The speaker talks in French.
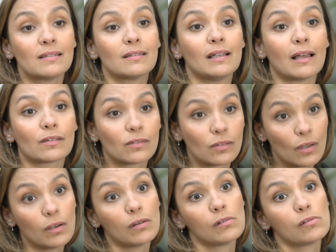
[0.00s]
C'est la
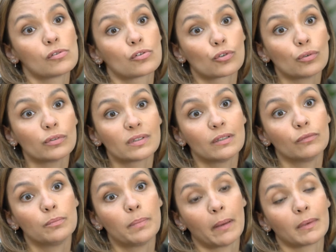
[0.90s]
seule chose qui
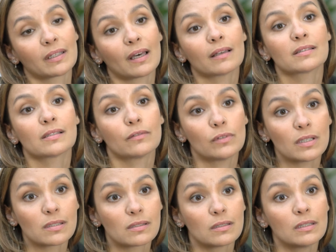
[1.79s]
vous permettra de
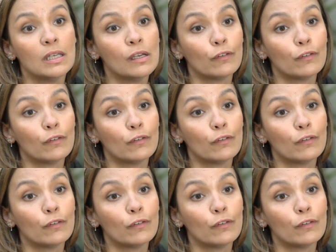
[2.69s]
savoir si